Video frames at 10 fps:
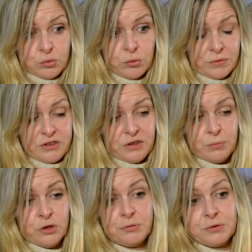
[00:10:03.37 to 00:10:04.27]
tout, en fait,
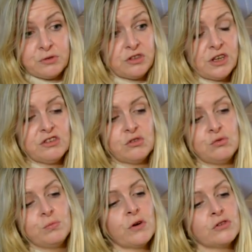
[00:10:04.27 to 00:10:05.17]
cette box. Parce que c'est vrai que
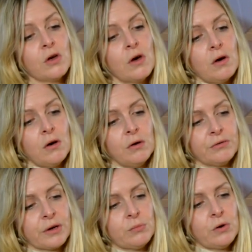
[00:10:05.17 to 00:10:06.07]
c'est une box euh,
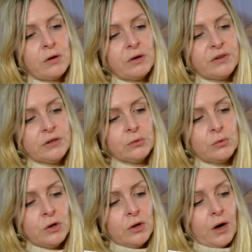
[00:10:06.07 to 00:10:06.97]
vraiment avec
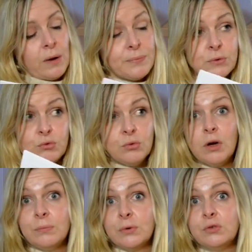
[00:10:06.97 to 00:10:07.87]
euh, un peu de tout
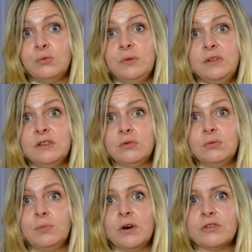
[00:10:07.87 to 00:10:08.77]
comme produit. C'est
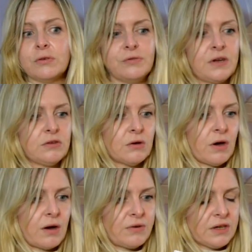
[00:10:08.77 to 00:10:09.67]
une box, en fait,
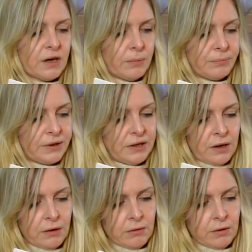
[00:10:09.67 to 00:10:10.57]
avec un
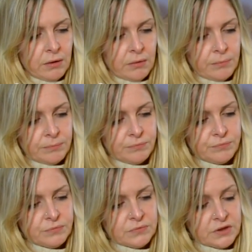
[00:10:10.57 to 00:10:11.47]
prix, c'est
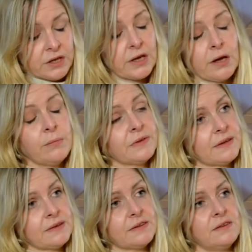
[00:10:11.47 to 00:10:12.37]
vrai qu'elle est quand même
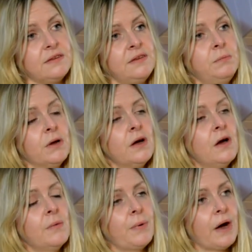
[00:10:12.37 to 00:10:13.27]
très accessible
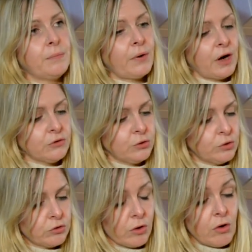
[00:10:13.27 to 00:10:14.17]
par rapport à
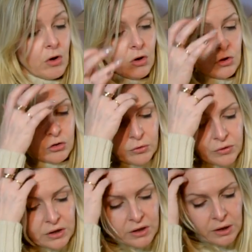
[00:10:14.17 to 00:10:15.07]
d'autres. Et je trouve
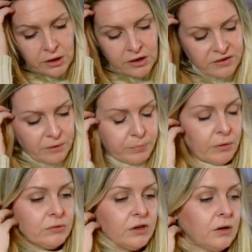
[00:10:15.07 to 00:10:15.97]
qu'elle est, qu'elle est
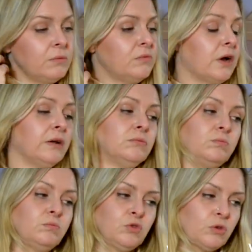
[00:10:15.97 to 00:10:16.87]
sympa. On a quand même, voilà,
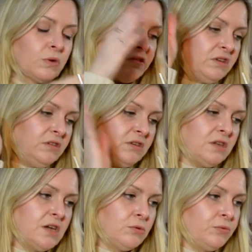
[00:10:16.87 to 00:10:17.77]
ce mois-ci,
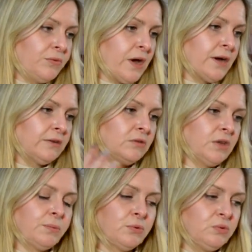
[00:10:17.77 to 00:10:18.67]
des découvertes,
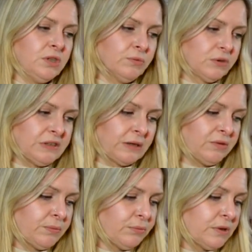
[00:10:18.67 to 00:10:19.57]
des produits qui vont
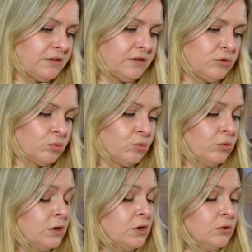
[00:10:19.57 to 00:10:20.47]
servir pour la saison.
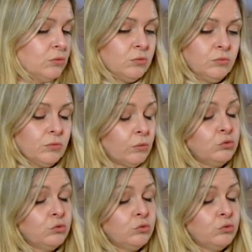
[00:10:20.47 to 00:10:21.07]
Hum,